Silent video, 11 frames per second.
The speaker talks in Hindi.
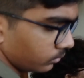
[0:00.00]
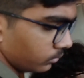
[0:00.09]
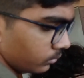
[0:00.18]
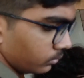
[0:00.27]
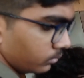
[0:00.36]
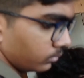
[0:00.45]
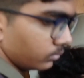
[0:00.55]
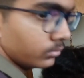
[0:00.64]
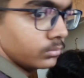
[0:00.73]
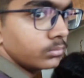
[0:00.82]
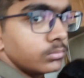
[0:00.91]
क्या हुआ
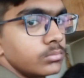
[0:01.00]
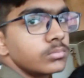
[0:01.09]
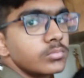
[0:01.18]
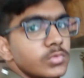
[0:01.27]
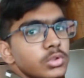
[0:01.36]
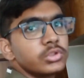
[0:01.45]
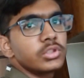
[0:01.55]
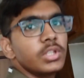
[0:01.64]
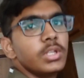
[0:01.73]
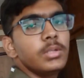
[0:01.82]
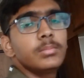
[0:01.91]
कह
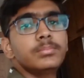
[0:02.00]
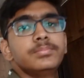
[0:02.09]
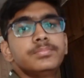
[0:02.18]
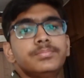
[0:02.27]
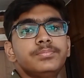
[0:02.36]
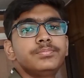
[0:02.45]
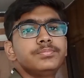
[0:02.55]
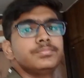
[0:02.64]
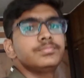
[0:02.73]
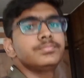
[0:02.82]
रहे हाँ। भोंको